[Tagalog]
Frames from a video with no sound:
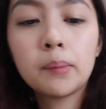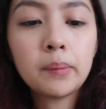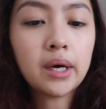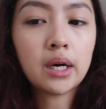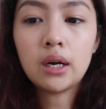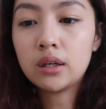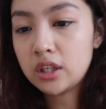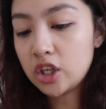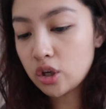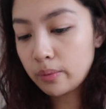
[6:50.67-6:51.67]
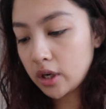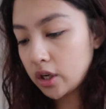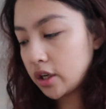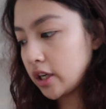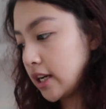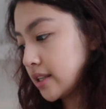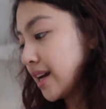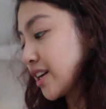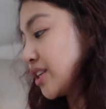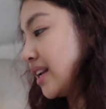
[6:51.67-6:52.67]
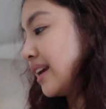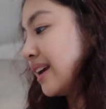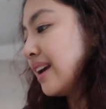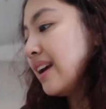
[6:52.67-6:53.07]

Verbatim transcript: Para lang hindi siya mag-crease. Actually,